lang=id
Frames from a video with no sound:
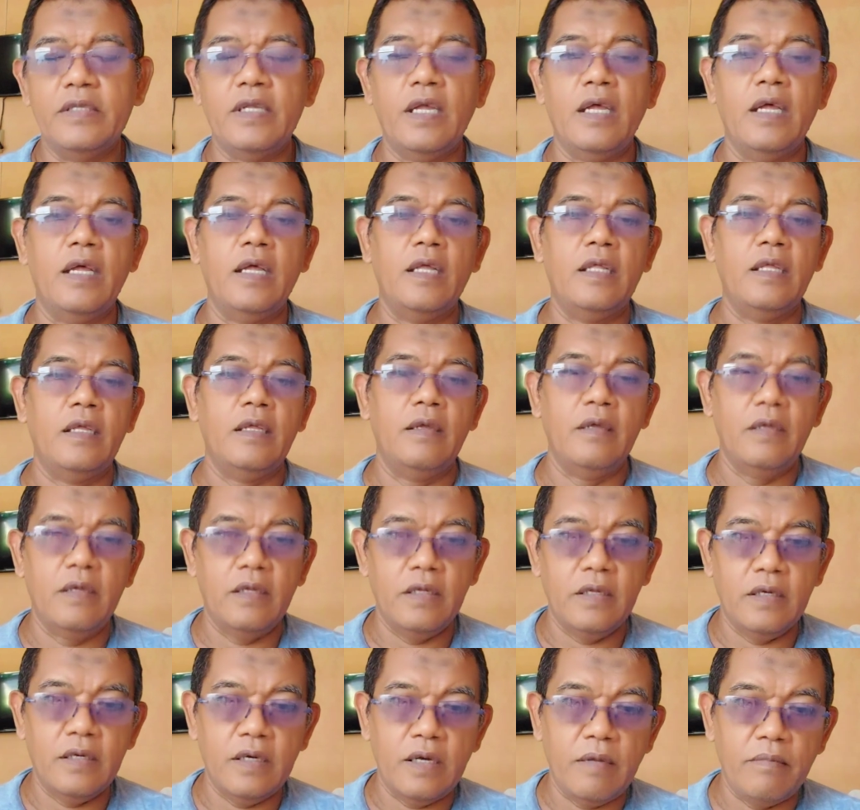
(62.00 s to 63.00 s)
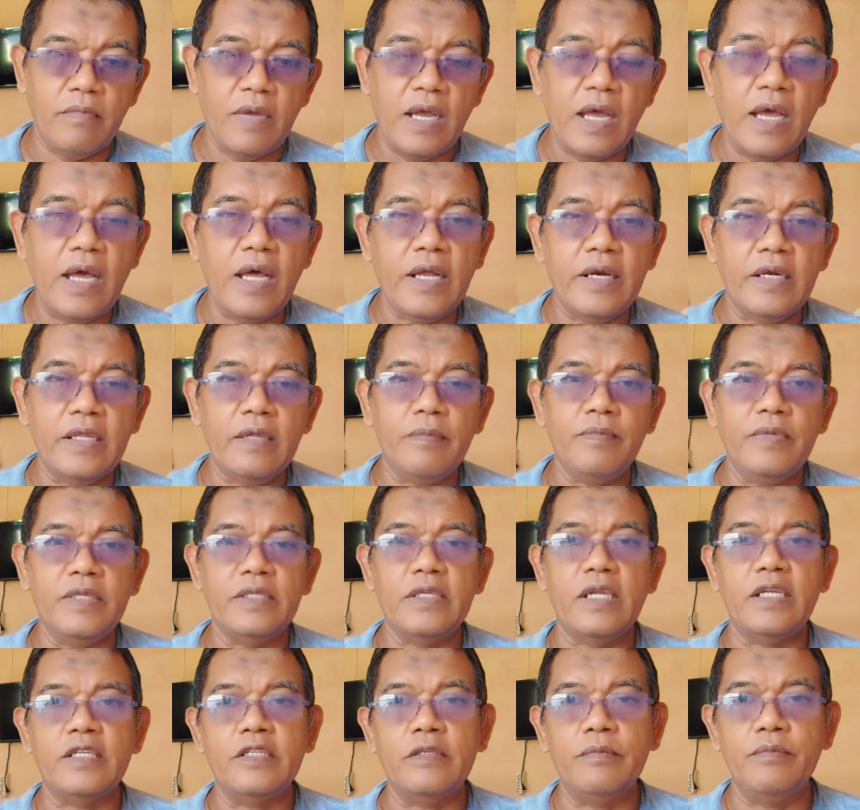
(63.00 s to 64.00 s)
bisa enam hari,
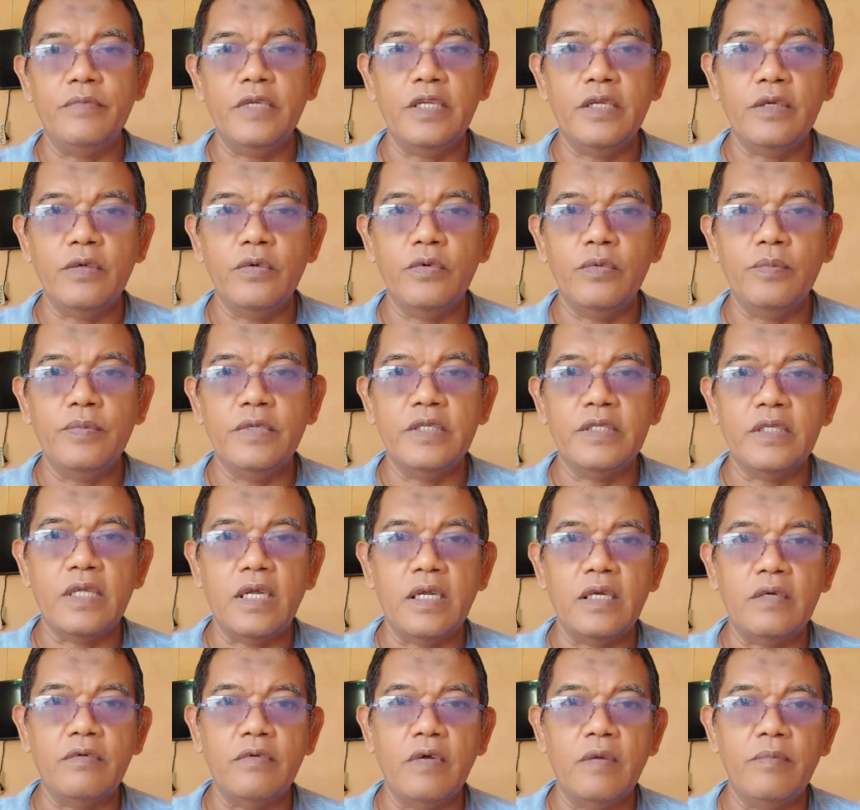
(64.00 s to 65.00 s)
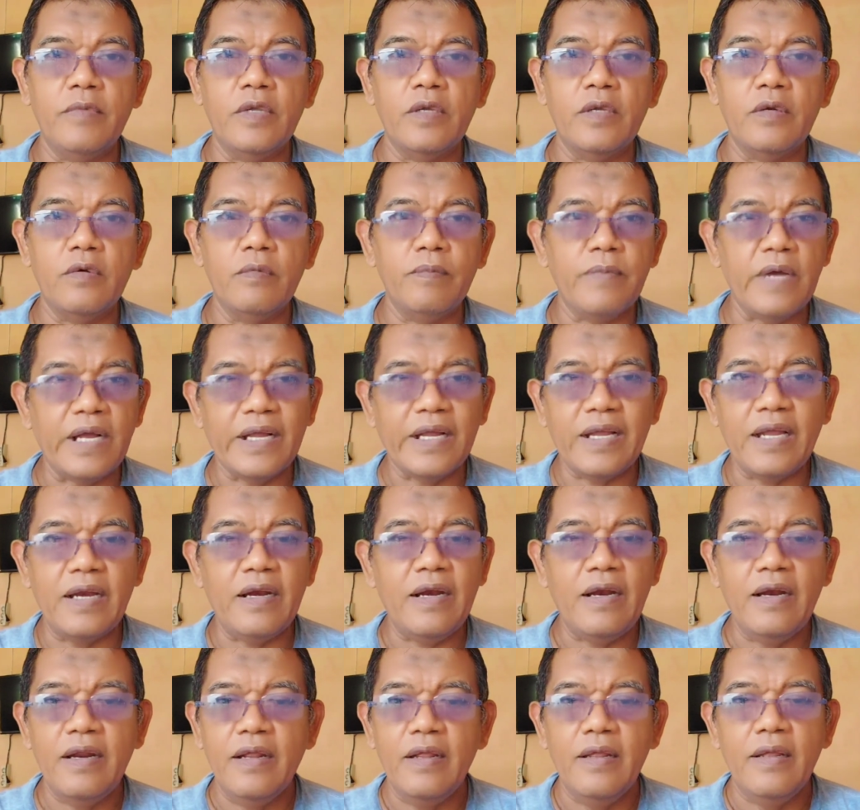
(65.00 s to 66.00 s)
bisa seminggu, bisa dua minggu,
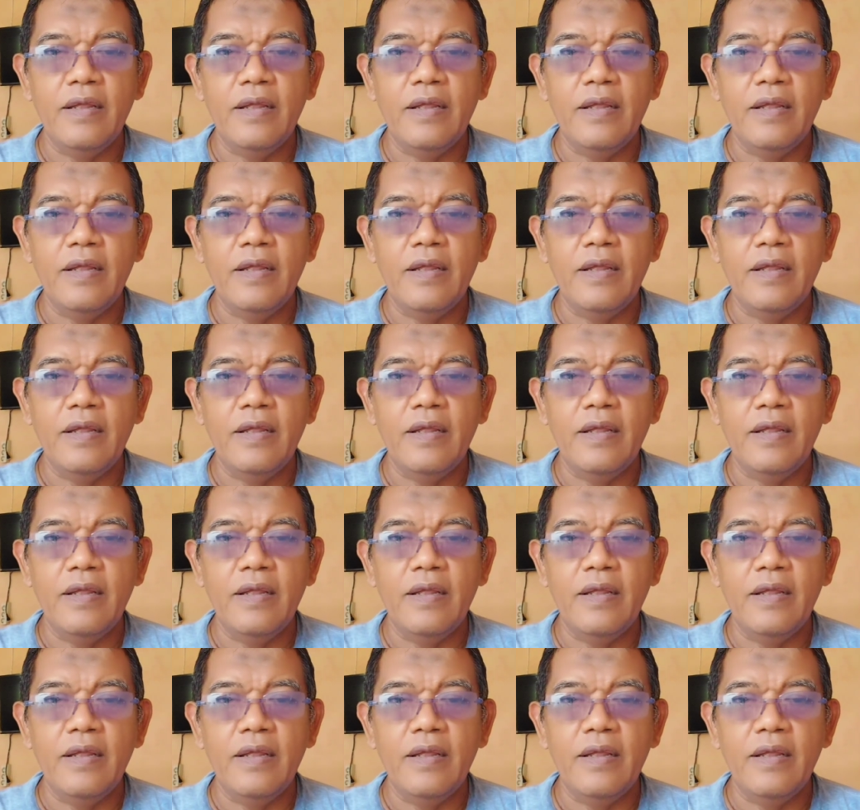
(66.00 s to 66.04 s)
bahkan